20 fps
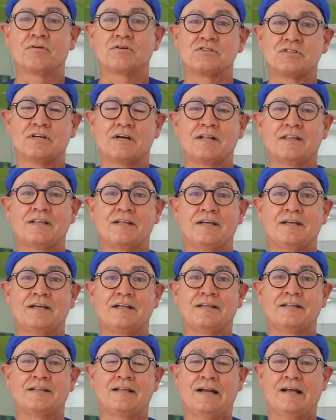aprovechar
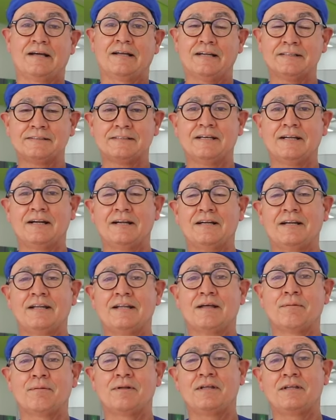de dar las gracias a la
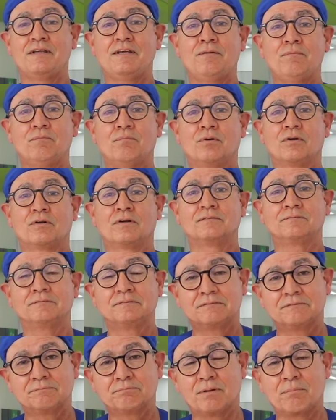Clínica Medellín por
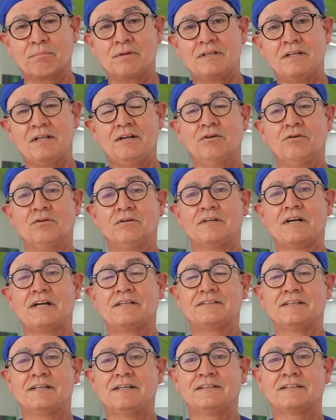permitirnos
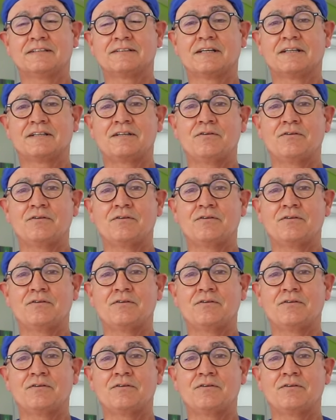realizar estas